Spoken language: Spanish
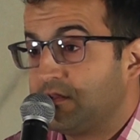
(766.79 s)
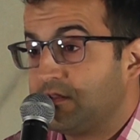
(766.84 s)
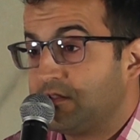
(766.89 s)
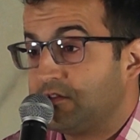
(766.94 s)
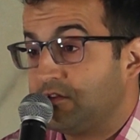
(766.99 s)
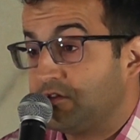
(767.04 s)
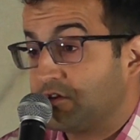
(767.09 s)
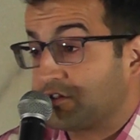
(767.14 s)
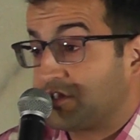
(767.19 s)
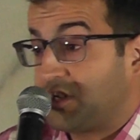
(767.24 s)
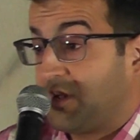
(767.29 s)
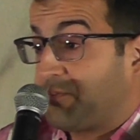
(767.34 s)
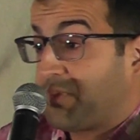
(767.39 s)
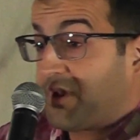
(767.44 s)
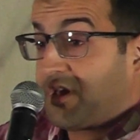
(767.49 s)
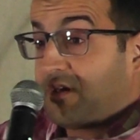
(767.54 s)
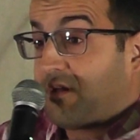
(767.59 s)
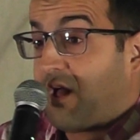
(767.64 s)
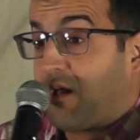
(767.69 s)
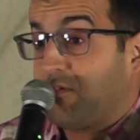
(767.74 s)
Yo
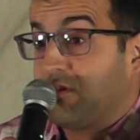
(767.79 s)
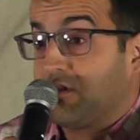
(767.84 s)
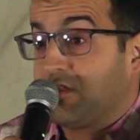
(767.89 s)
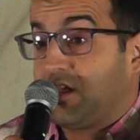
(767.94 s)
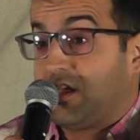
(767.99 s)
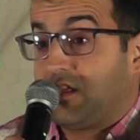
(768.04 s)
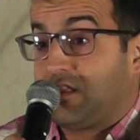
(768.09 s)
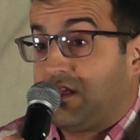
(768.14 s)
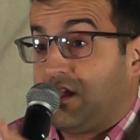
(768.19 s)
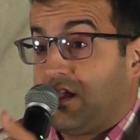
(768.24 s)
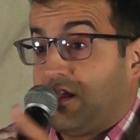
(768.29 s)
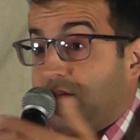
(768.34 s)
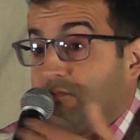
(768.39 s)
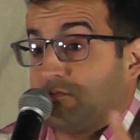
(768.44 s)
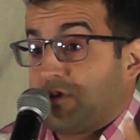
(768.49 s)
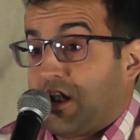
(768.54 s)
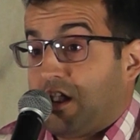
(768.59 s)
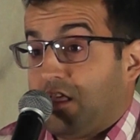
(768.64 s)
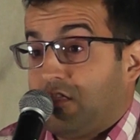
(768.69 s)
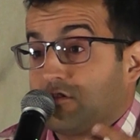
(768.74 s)
siempre hablo de,
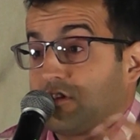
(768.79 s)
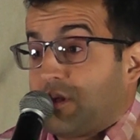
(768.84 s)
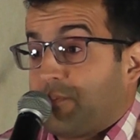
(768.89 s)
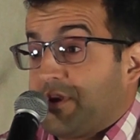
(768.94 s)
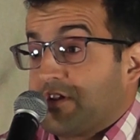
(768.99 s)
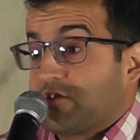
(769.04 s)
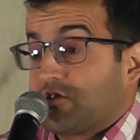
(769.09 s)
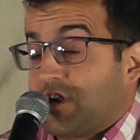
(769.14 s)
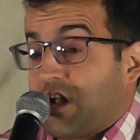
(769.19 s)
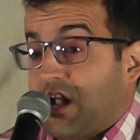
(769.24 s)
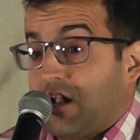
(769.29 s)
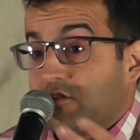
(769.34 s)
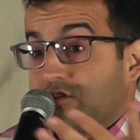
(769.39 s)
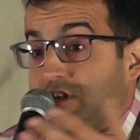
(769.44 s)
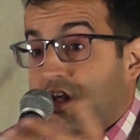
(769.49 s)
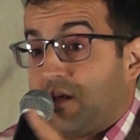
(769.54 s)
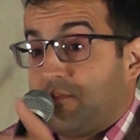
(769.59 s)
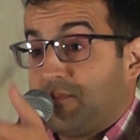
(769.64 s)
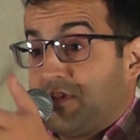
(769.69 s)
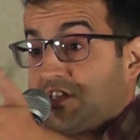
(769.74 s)
una anécdota personal, o
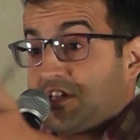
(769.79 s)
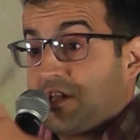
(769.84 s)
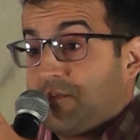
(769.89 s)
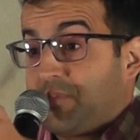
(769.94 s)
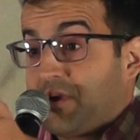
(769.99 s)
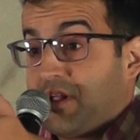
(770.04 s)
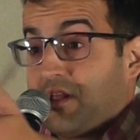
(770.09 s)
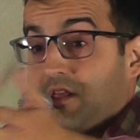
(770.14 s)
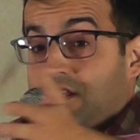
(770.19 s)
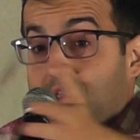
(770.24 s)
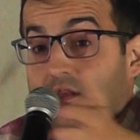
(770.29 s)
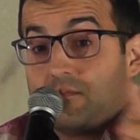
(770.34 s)
sea, a mí siempre,